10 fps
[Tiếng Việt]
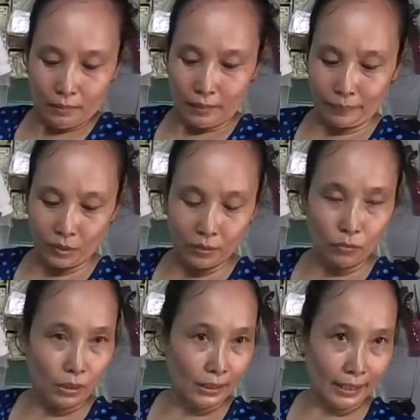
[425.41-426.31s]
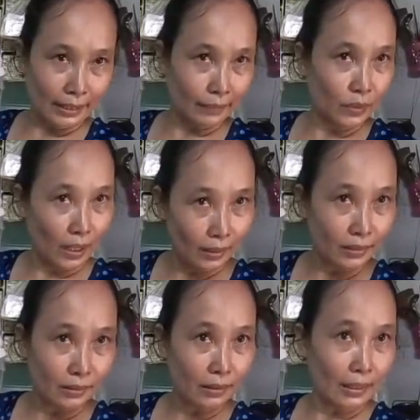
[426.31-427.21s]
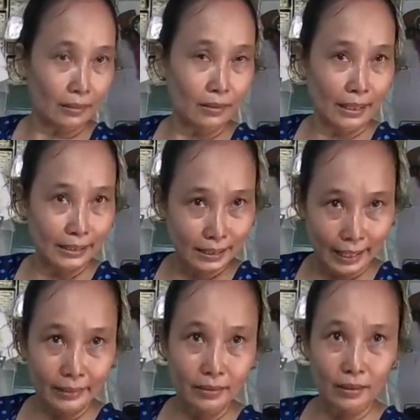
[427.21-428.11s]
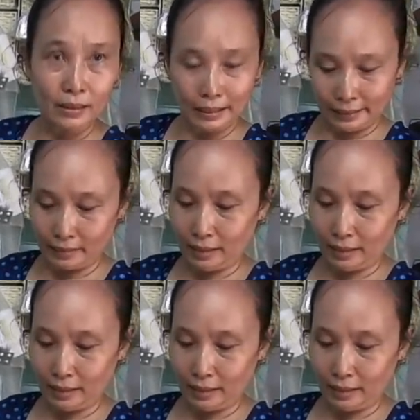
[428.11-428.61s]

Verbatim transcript: thậm chí còn có các em nhỏ nhịn là tiền ăn sáng nữa, là yeah.